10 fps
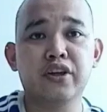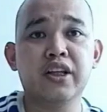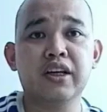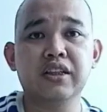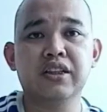
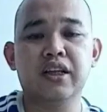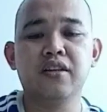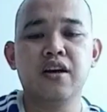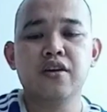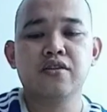for the
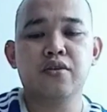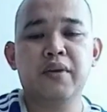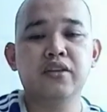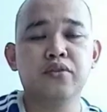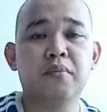kitchen.
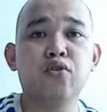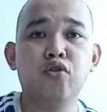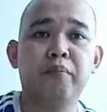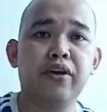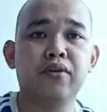So, medyo
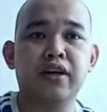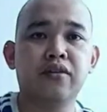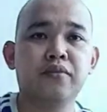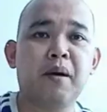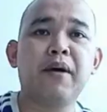magulo pa
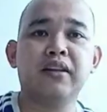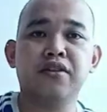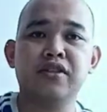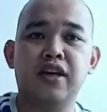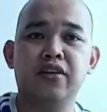yung ano,
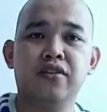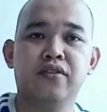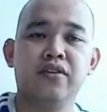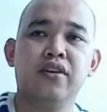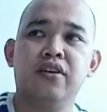papakita ko sa inyo.